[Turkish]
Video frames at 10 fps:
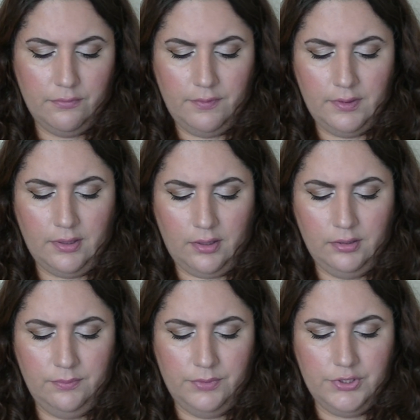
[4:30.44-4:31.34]
Fena
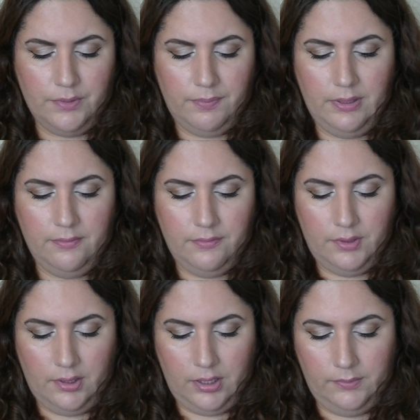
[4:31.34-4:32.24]
alınmayacak
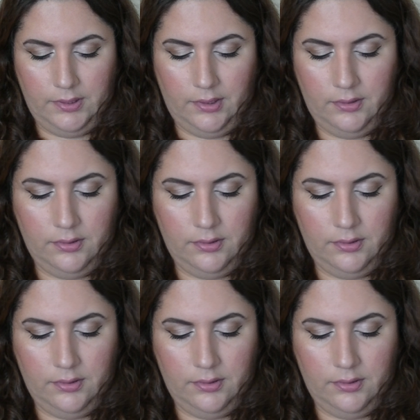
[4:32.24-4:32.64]
bir rakam değil.